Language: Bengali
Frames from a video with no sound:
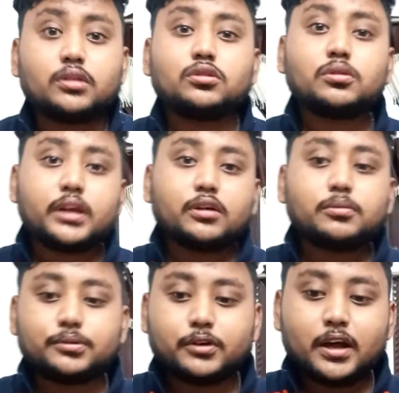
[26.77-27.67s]
তো দেখো
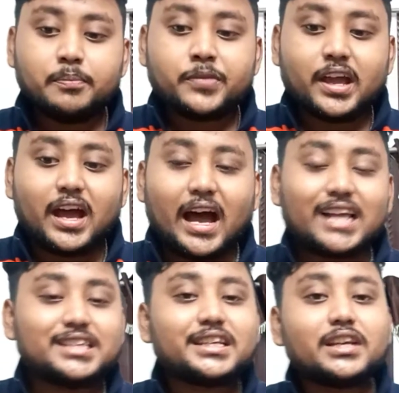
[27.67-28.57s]
বন্ধুরা
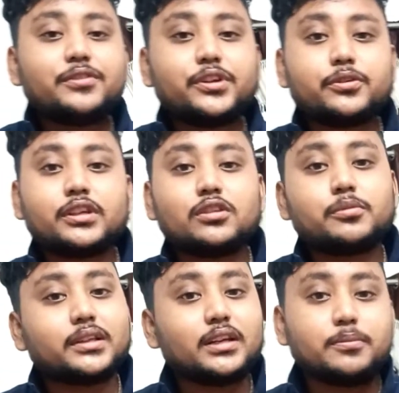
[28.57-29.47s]
আজকের ভিডিওতে
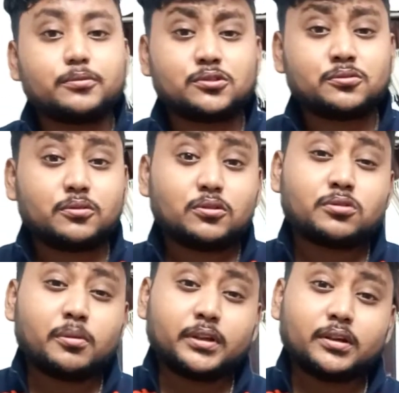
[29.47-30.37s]
তোমাদের এই প্রশ্নগুলো
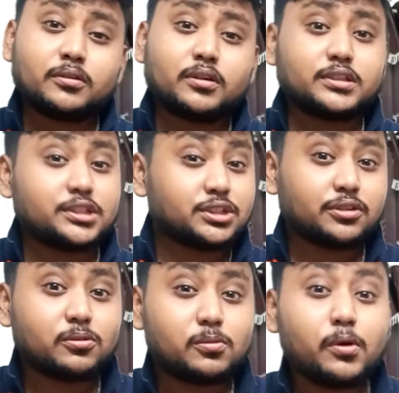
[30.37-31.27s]
সমাধান করার চেষ্টা
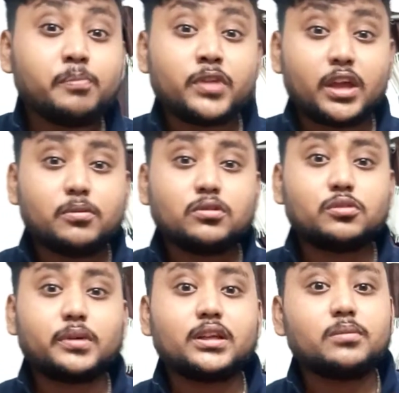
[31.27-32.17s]
করব এবং
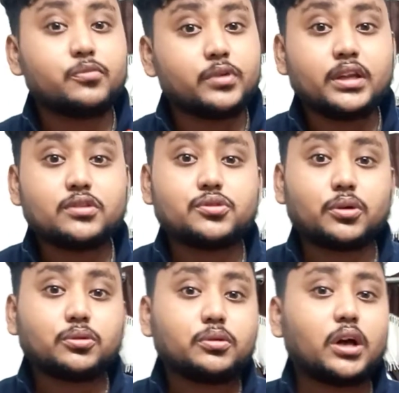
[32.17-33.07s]
তোমাদের মনে
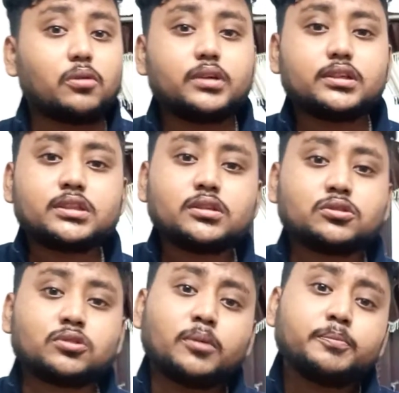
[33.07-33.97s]
যত ডাউট আছে
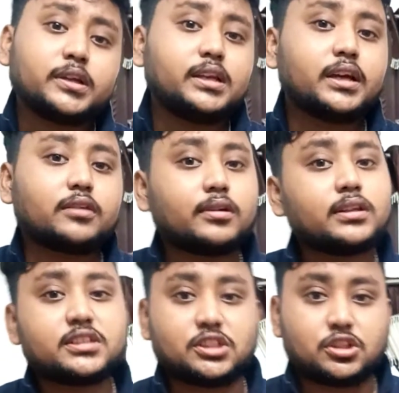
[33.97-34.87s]
সব ক্লিয়ার করার
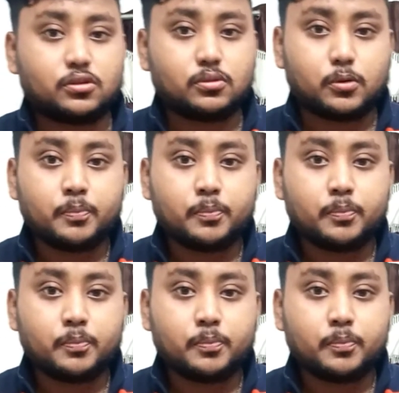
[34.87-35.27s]
চেষ্টা করব